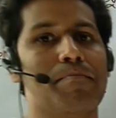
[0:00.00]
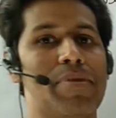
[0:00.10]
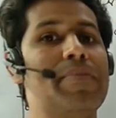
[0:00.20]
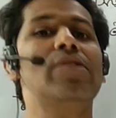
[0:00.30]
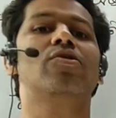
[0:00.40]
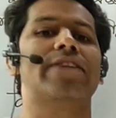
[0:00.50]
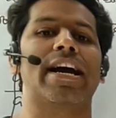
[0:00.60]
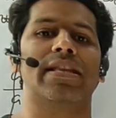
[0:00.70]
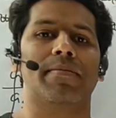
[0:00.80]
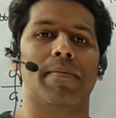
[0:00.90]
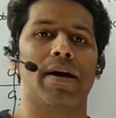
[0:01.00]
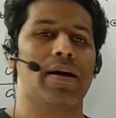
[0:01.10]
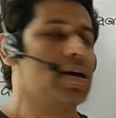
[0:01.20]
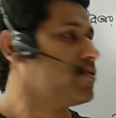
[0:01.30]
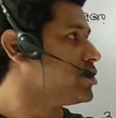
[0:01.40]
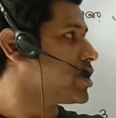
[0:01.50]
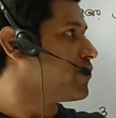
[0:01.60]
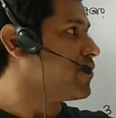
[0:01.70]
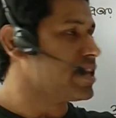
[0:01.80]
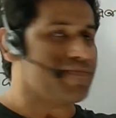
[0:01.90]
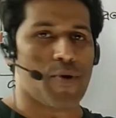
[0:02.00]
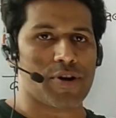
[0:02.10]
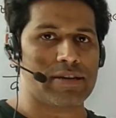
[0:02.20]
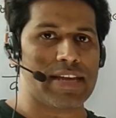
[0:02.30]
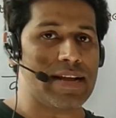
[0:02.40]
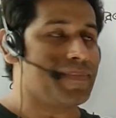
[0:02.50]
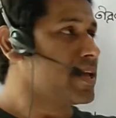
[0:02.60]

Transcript: বিভিন্ন জায়গাতে পাবা দিস আর ভেরি ইম্পর্ট্যান্ট থিং